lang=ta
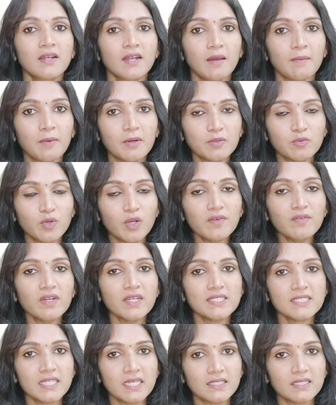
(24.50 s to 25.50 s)
நம்ம
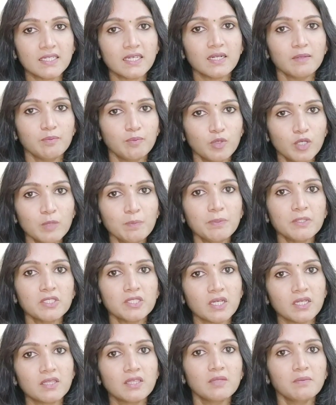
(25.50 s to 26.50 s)
உணவுல சேர்த்துக்கிற புளிப்பு
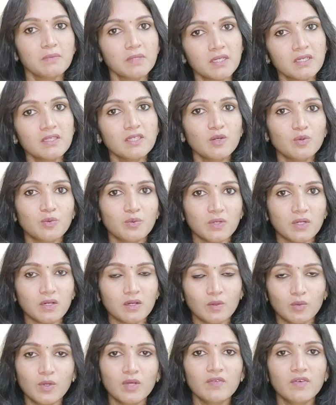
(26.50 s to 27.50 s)
சத்து மிகுந்த
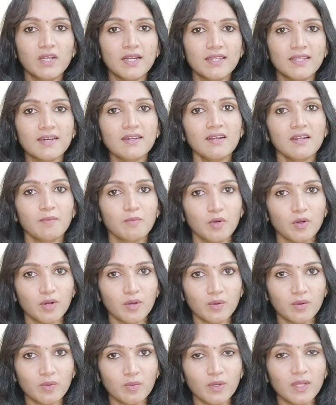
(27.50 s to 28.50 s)
உணவுகள் தான்
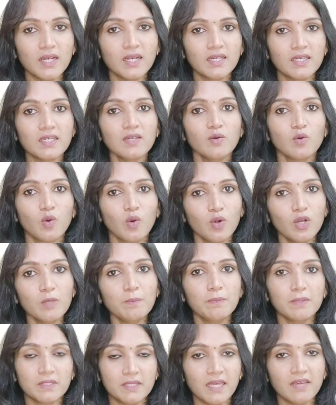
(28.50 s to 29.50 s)
நம்மளோட உடலுக்கு
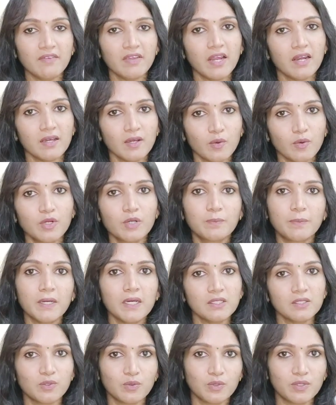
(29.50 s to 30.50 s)
கொழுப்பு தேவையான கொழுப்பு
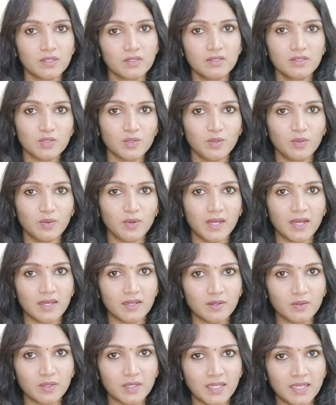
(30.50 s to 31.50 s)
அது கொடுக்குதுன்னு சொல்லுவாங்க
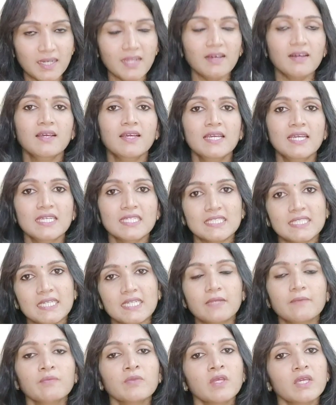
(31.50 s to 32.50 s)
ஓகேங்களா
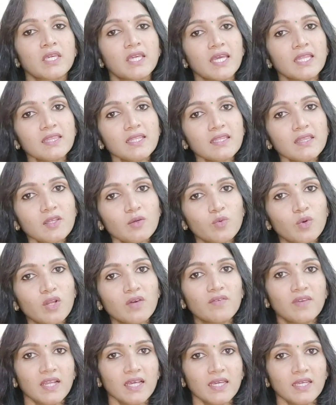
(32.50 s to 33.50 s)
சரி எந்தெந்த
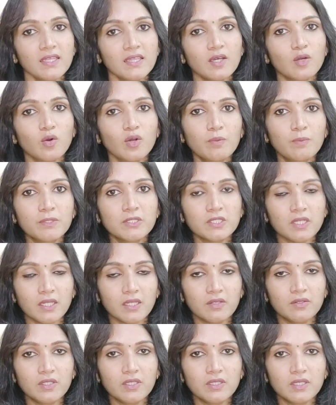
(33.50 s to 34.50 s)
உணவுல இந்த கொழுப்பு
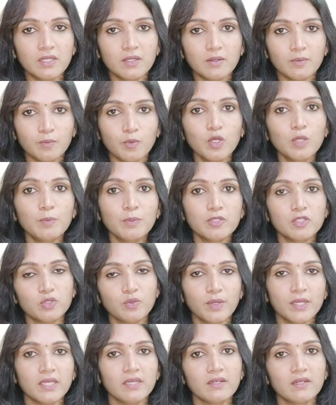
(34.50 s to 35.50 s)
அதாவது இந்த புளிப்பு
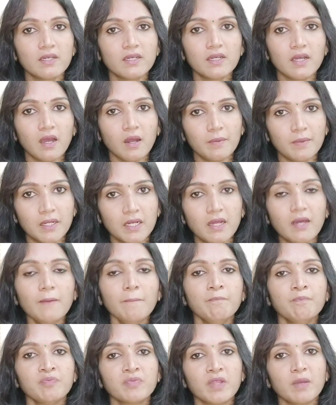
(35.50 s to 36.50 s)
சுவை இருக்கு அப்படின்னா
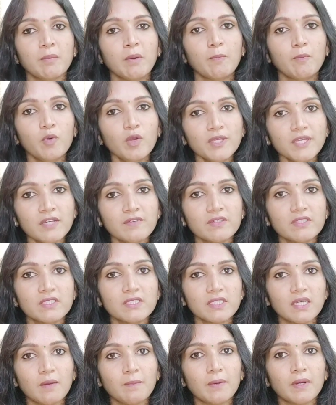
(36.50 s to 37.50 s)
நம்ம புளிக்க
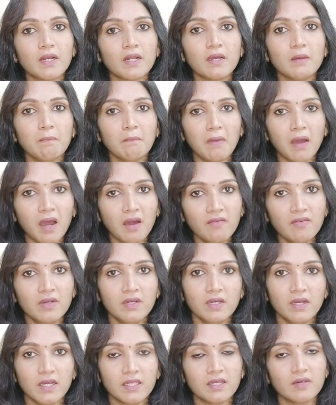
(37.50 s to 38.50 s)
வச்சு சாப்பிடுற
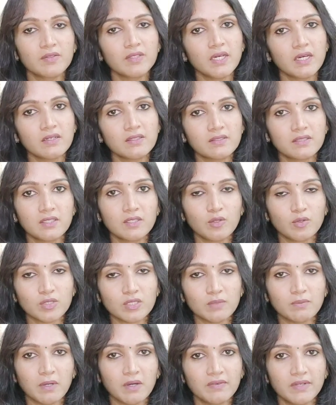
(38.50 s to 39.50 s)
மாவு அதாவது அரிசி
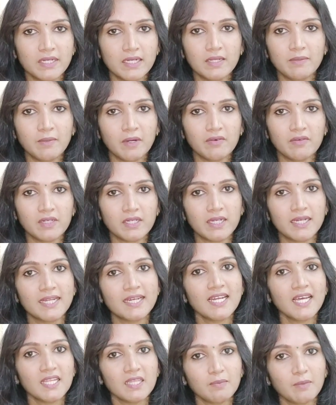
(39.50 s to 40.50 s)
தோசை மாவு இட்லி மாவு இருக்கு
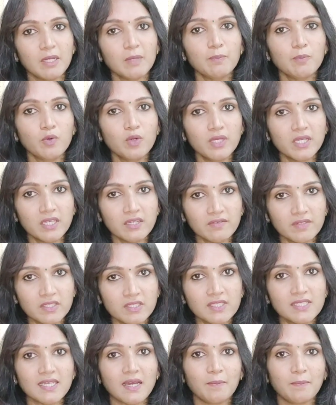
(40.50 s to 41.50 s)
இல்லைங்களா அந்த மாதிரி புளிக்க
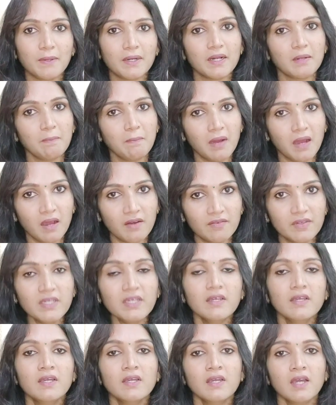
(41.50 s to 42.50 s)
வச்சு சாப்பிடுற
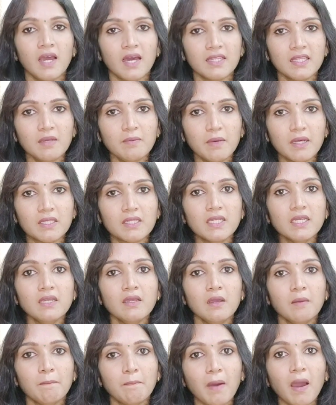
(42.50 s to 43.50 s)
மாவு அதே மாதிரி
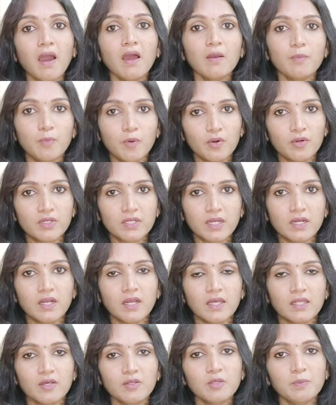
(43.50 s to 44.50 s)
பால்
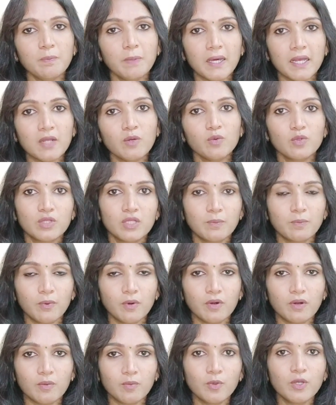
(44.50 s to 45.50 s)
பொருட்கள் அதாவது பெற ஊத்தி
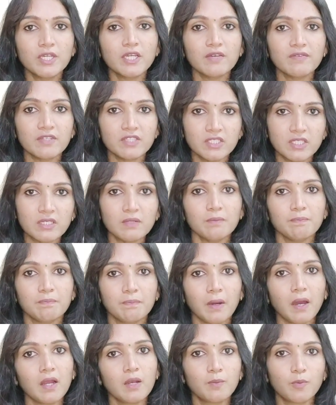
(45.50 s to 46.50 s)
புளிக்க வச்ச
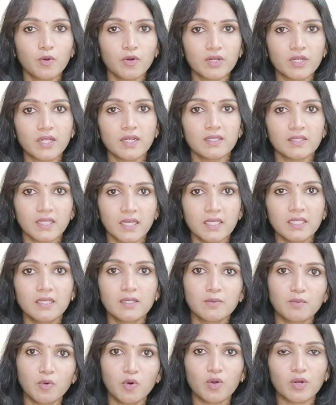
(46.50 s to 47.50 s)
பால் பொருட்கள்
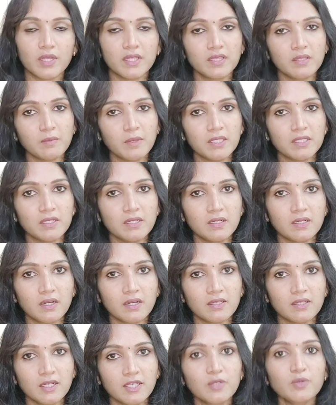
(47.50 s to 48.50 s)
தயிர் மோர் இந்த மாதிரி
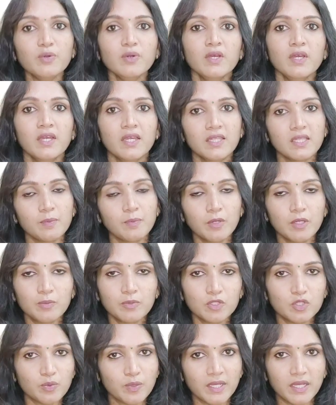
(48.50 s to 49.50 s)
இருக்கிறதுலயும் இந்த
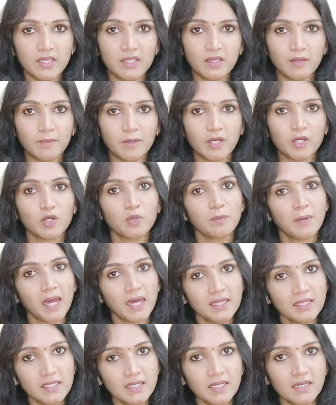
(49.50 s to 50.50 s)
புளிப்பு சுவை அதிகமா இருக்கும்
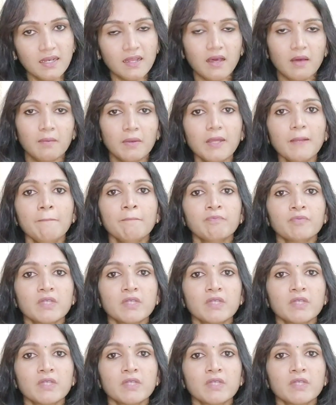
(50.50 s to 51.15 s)
அது இல்லாம